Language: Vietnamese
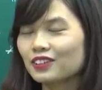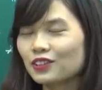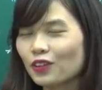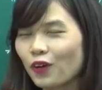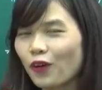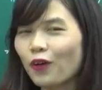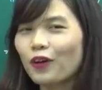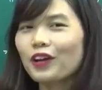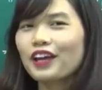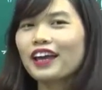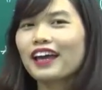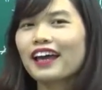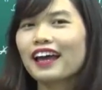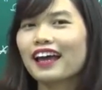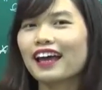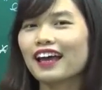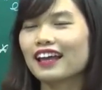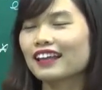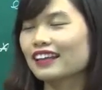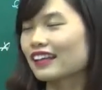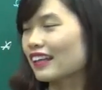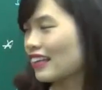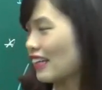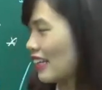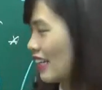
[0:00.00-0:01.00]
Rồi
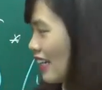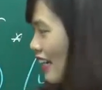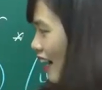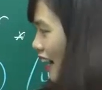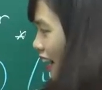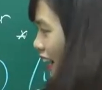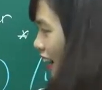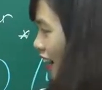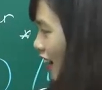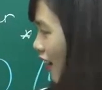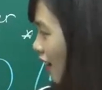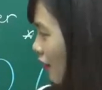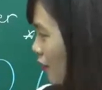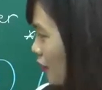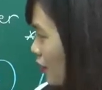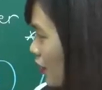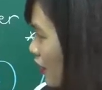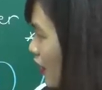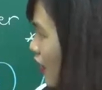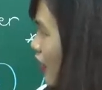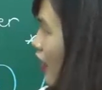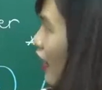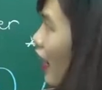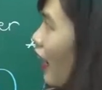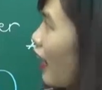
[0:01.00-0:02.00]
thì uh,
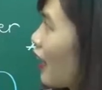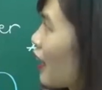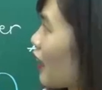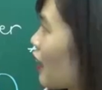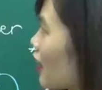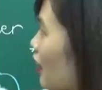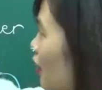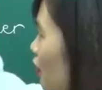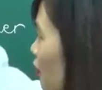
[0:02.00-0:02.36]
những cái